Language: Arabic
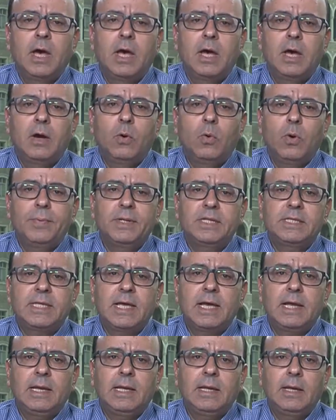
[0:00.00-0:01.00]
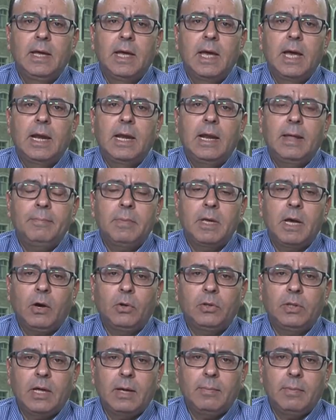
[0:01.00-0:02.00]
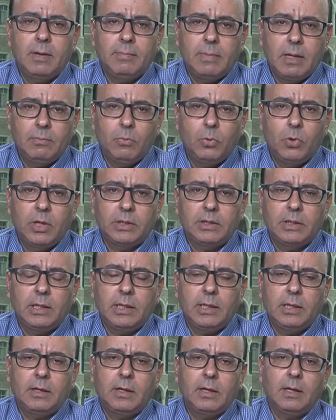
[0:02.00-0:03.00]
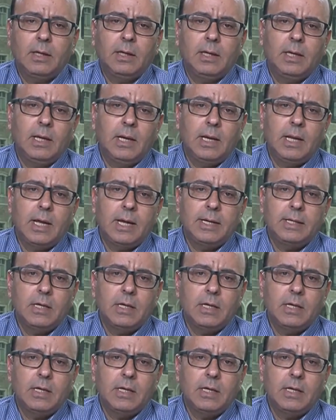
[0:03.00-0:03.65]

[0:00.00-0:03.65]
آه، وبالتالي لم يعد أمام المواطن العراقي إلا